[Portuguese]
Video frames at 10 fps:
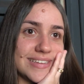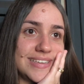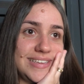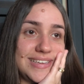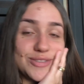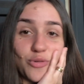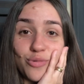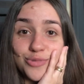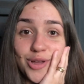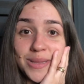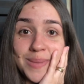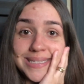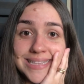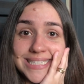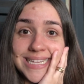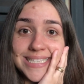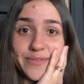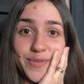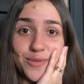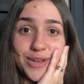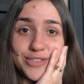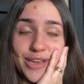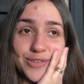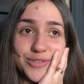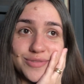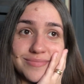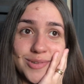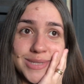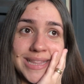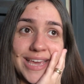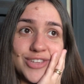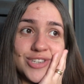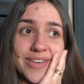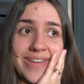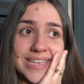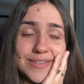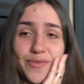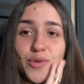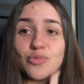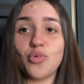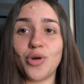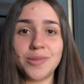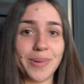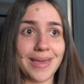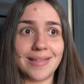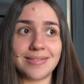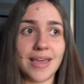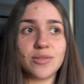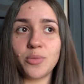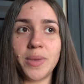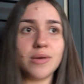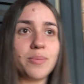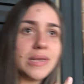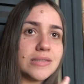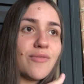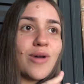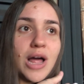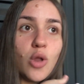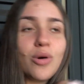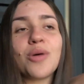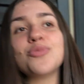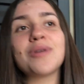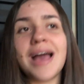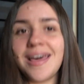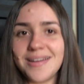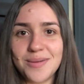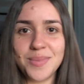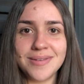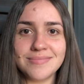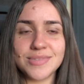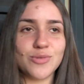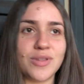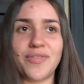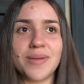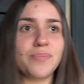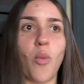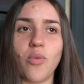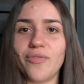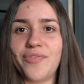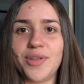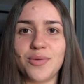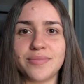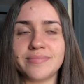E tô com dó também se nascer nesse frio, né, gente? Não sei até que dia que vai esse frio doido, porque até domingo mesmo tava um calorão do caramba. Segunda-feira, pum, frio.